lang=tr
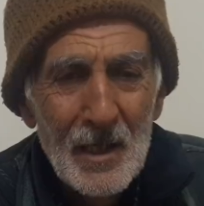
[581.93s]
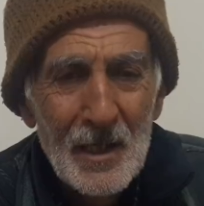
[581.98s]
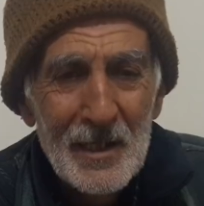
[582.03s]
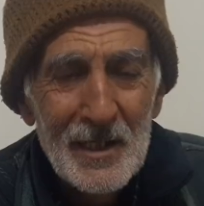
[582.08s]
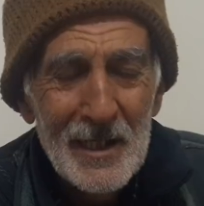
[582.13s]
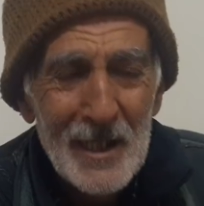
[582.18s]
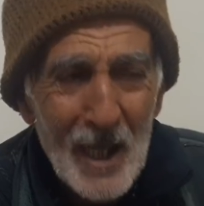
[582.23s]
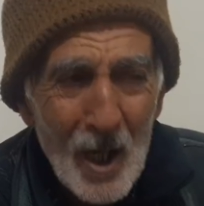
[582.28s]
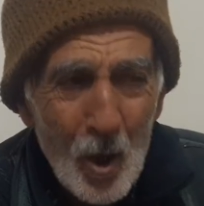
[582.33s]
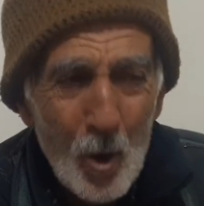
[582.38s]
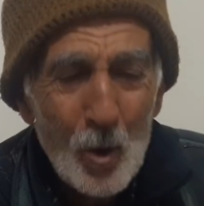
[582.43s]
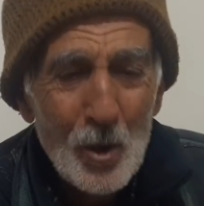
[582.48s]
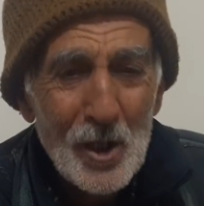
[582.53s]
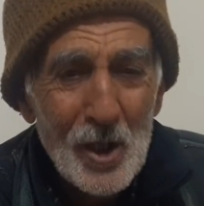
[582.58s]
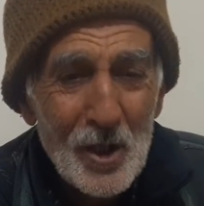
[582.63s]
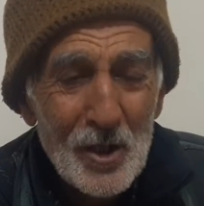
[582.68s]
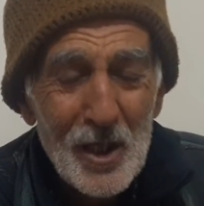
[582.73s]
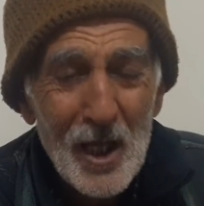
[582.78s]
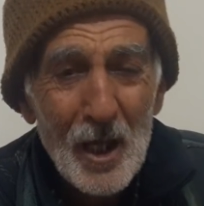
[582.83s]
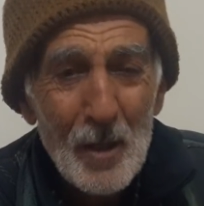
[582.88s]
Niye onu
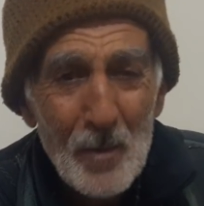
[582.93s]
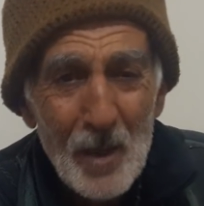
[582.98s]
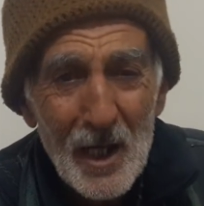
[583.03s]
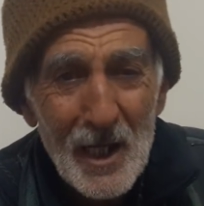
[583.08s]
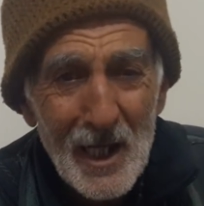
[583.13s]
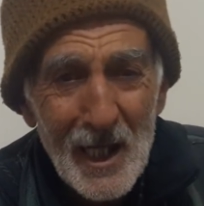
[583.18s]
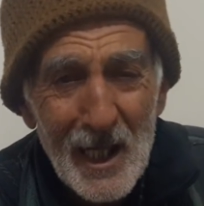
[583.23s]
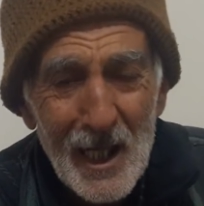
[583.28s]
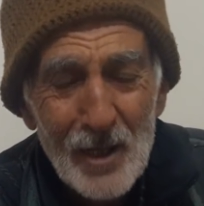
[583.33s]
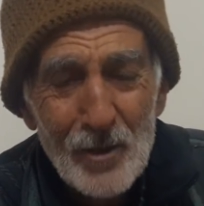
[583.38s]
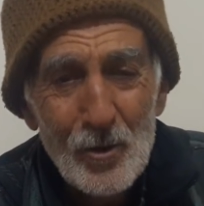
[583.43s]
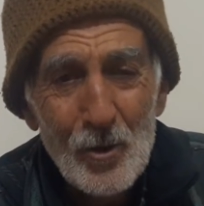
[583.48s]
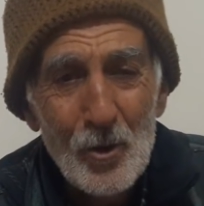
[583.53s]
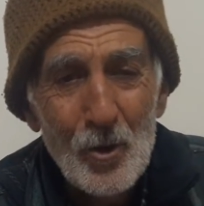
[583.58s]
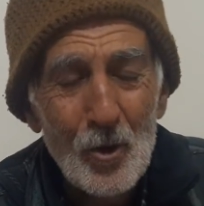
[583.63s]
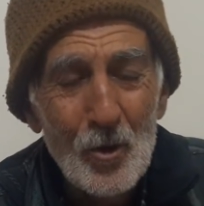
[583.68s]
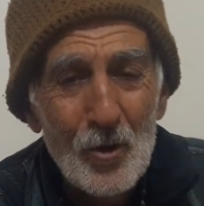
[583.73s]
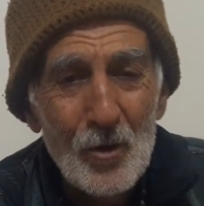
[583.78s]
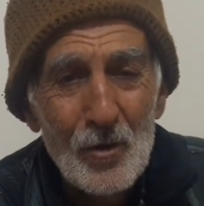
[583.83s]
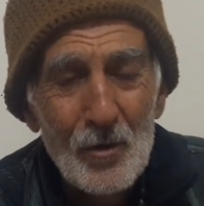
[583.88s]
Diyarbakır'a
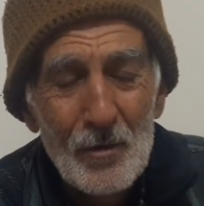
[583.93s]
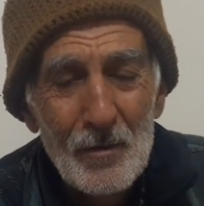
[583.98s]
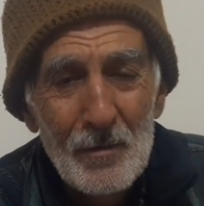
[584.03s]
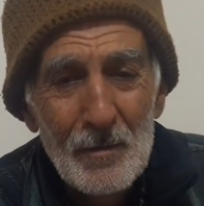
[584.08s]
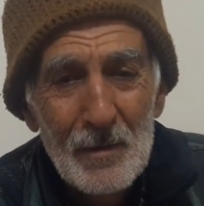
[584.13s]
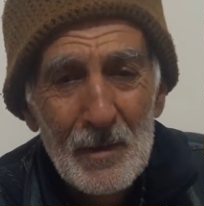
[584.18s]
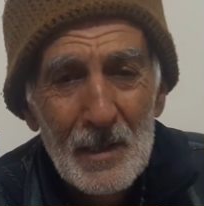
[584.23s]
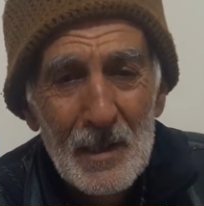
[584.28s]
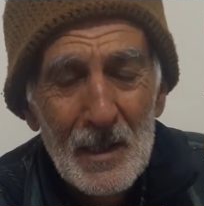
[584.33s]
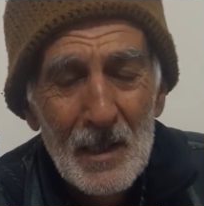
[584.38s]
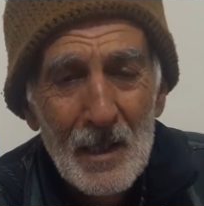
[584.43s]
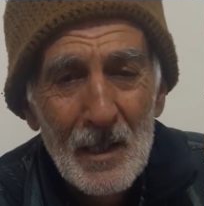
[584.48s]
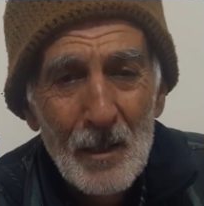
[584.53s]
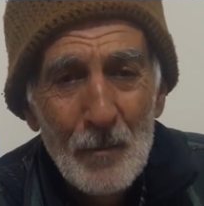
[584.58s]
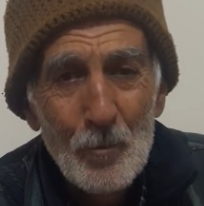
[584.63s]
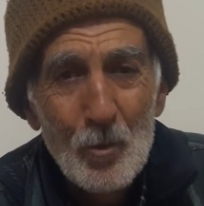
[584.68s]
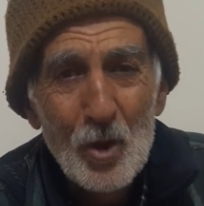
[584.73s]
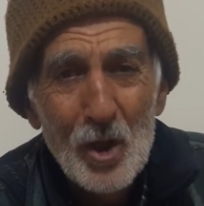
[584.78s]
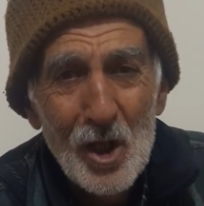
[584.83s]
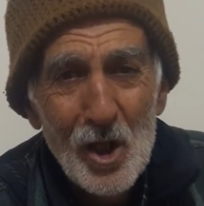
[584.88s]
getiriyor?
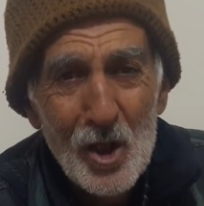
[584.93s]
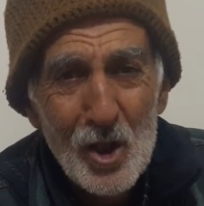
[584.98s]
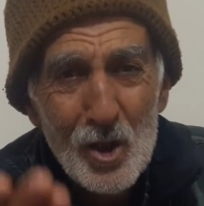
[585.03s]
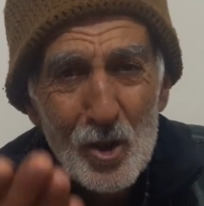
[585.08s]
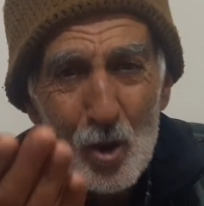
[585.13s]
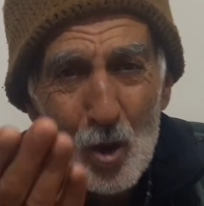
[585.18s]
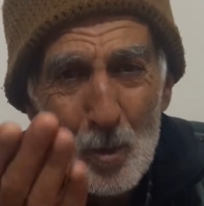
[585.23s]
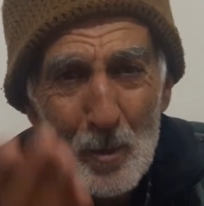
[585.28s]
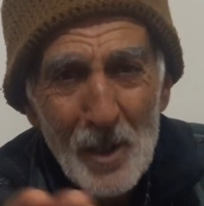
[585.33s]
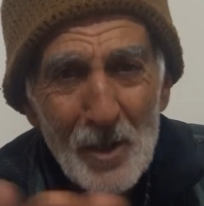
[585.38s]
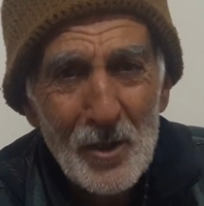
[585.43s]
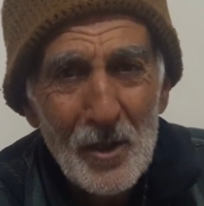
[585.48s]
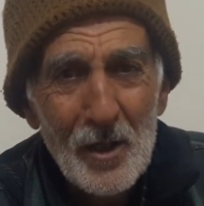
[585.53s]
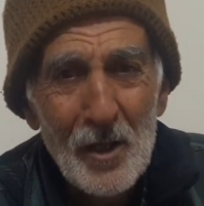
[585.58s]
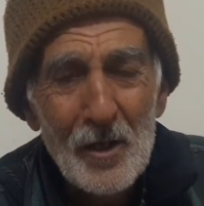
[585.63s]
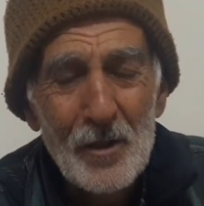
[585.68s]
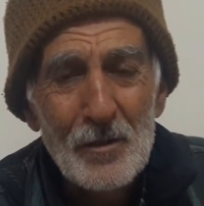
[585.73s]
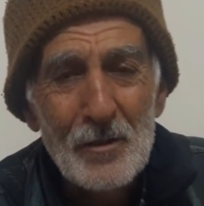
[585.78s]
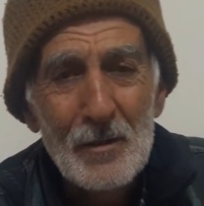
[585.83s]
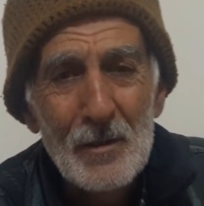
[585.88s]
Bunu hiç
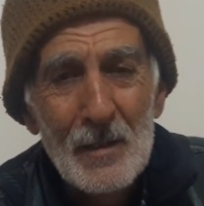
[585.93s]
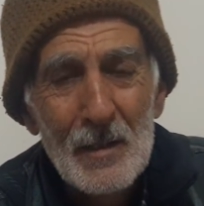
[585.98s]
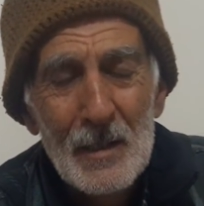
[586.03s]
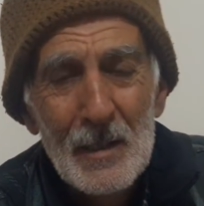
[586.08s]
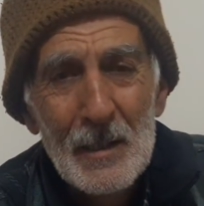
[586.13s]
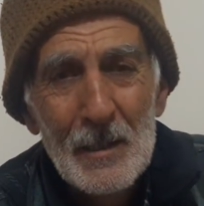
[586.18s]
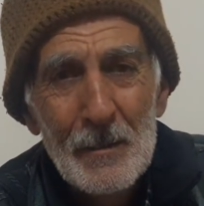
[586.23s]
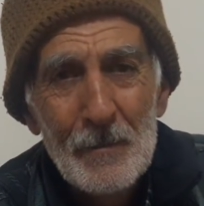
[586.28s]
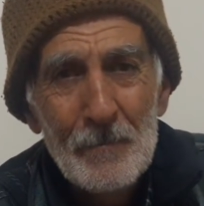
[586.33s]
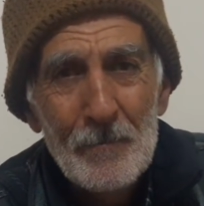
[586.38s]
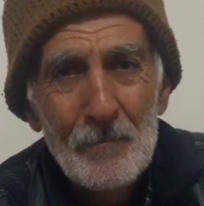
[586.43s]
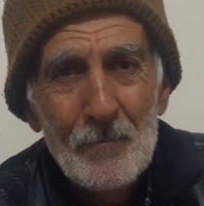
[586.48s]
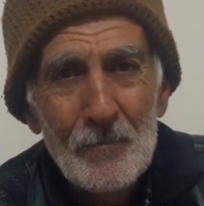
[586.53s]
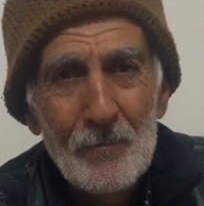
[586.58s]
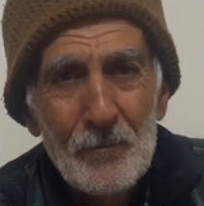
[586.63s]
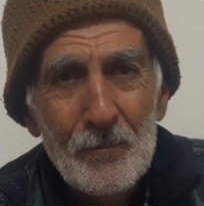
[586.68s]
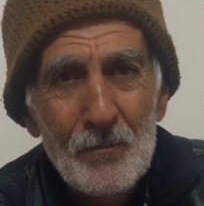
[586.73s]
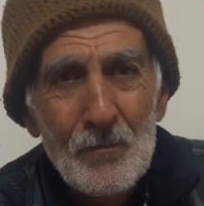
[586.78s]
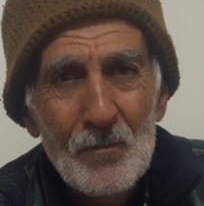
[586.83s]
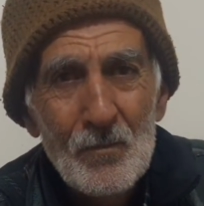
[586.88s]
sormadınız. Evet hocam
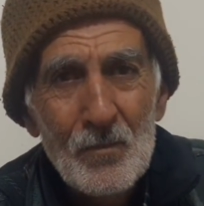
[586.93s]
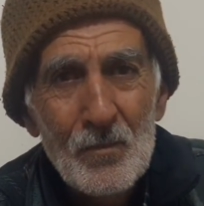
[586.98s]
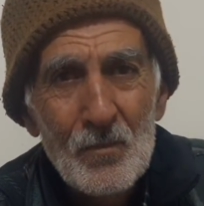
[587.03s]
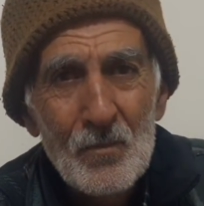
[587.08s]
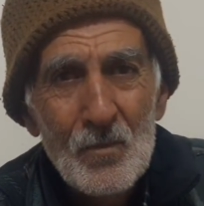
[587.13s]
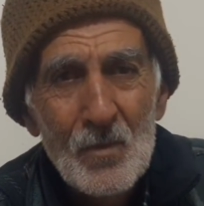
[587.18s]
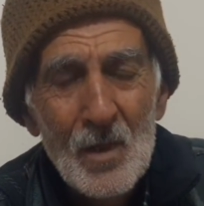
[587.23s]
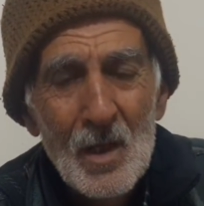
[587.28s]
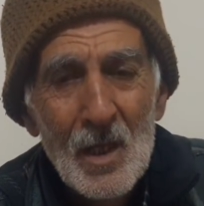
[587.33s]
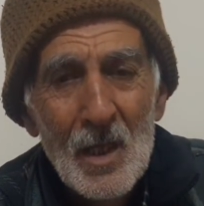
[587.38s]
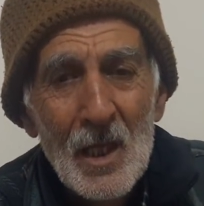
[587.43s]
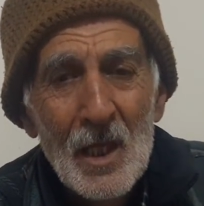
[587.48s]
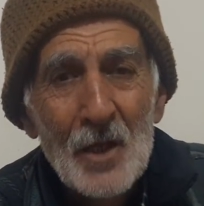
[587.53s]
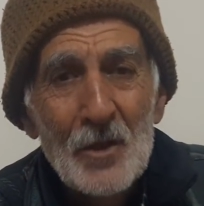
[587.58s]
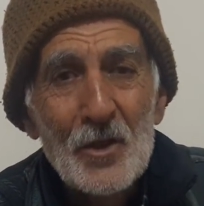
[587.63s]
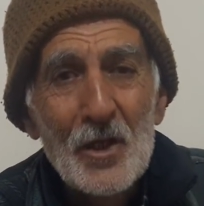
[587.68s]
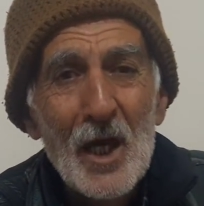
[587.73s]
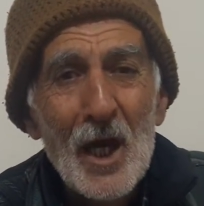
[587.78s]
şimdi bu konuyu daha...